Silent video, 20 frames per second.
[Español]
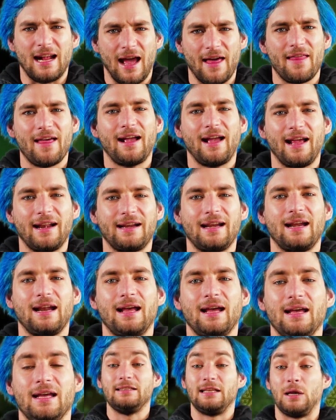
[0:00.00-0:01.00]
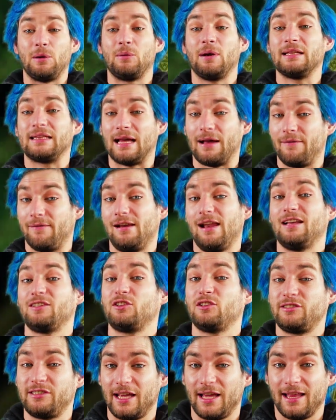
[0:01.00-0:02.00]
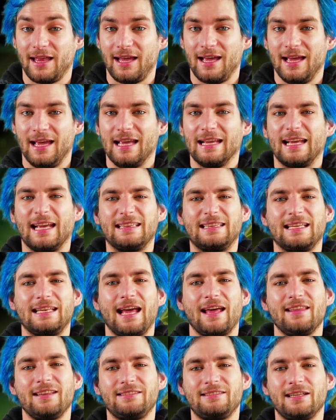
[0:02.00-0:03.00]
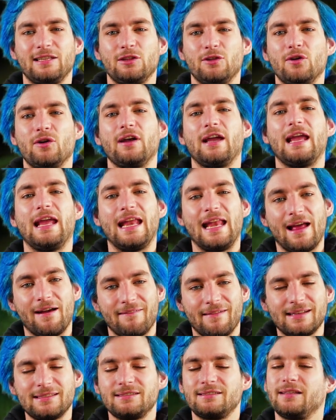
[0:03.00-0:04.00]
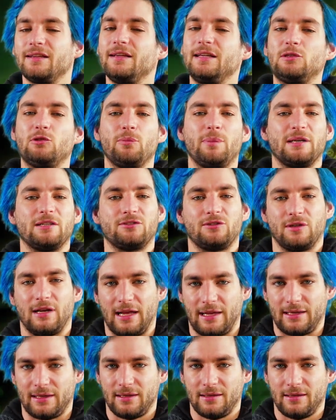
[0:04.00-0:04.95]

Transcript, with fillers: Cada carrera tiene una tabla asociada que te irá diciendo el avance de tu personaje.